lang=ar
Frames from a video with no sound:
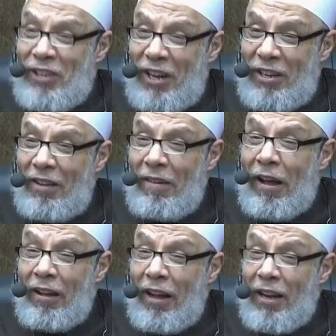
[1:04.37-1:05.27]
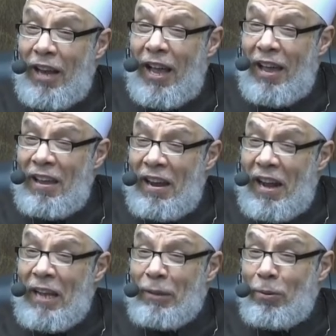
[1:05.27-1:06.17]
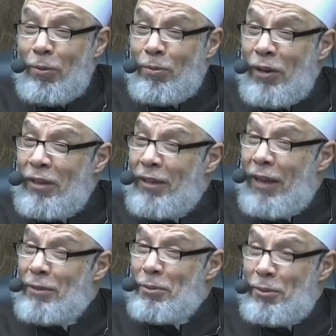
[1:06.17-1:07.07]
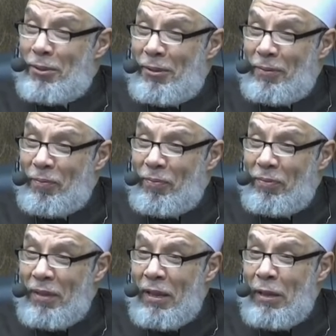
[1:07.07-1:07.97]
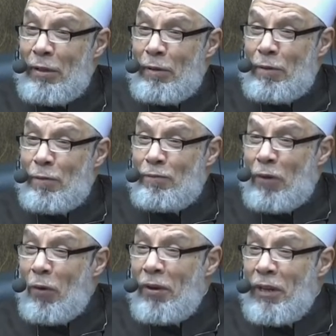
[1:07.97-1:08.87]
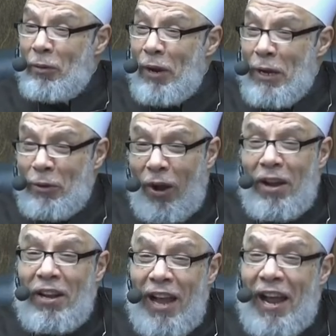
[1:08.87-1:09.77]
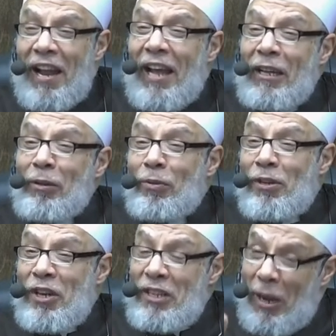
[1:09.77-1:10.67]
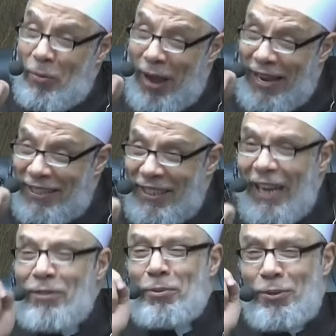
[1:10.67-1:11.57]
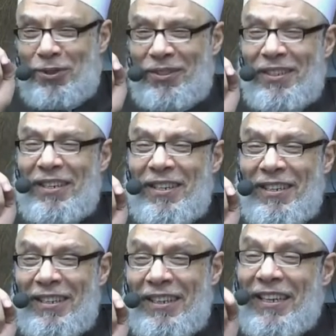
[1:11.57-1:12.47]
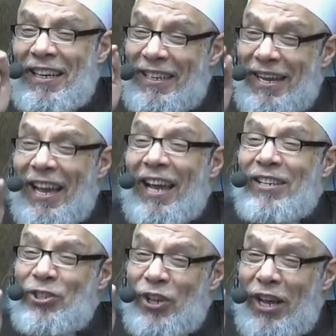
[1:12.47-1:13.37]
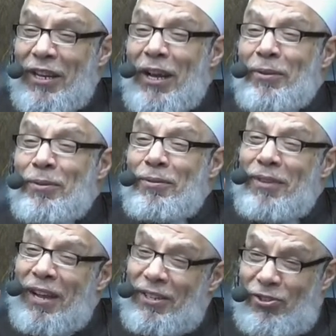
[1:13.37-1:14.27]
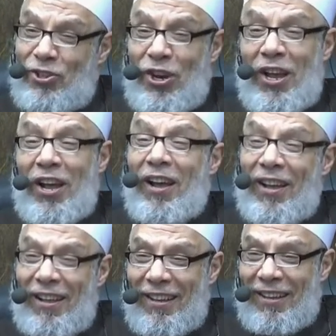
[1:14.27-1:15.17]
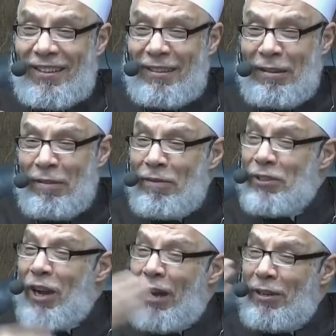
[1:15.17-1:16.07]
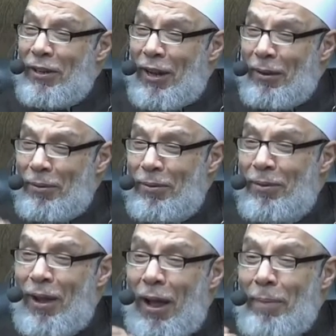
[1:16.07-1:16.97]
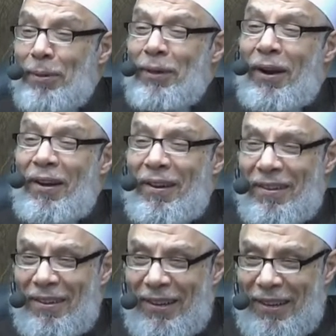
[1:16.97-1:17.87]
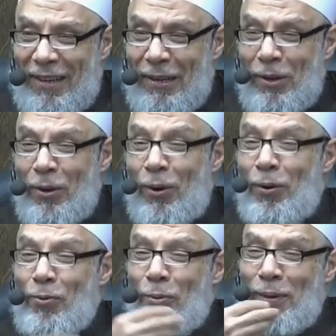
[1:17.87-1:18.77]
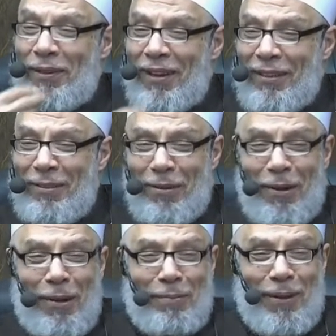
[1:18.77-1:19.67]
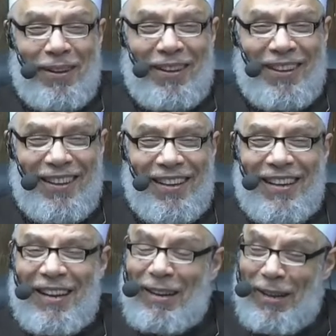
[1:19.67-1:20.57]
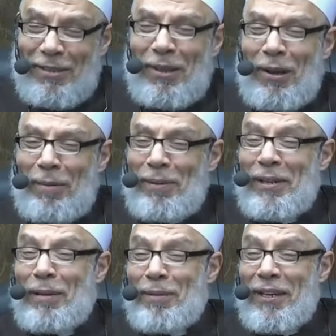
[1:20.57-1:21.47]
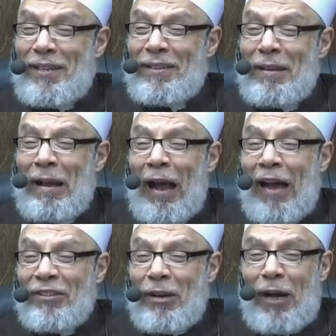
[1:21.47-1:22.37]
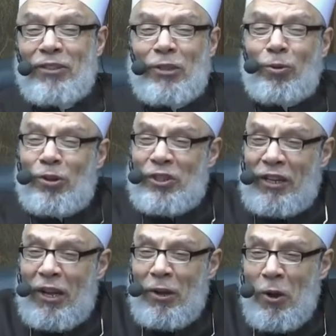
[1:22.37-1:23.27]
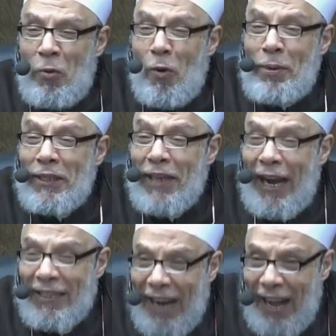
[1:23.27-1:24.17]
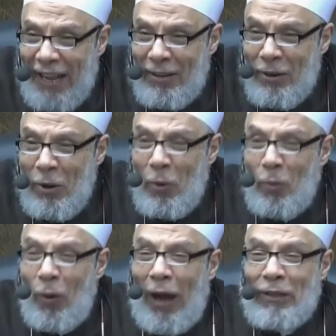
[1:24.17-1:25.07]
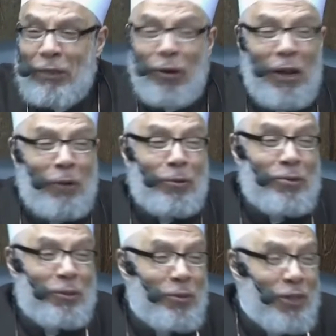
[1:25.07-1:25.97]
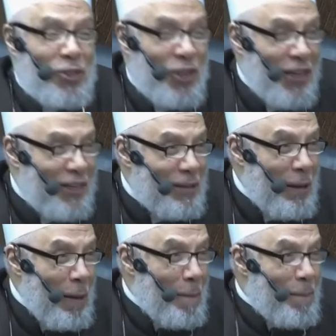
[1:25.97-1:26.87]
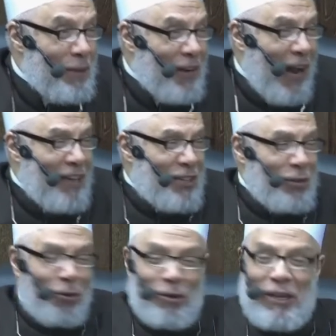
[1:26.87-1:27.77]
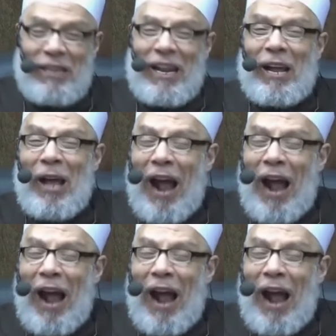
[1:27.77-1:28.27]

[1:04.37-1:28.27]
الجنة قال لها لا يدخل الجنة عجوز فولت وهي قال لا لا تدخل الجنة وأنت عجوز إنا أنشأناهن إنشاء فجعلناهن أبكارا عربا أترابا لأصحاب اليمين حتى يدخل الجنة هو بيكحكح وحاطينه على كرسي ويل شير مش حدش يدخل جنة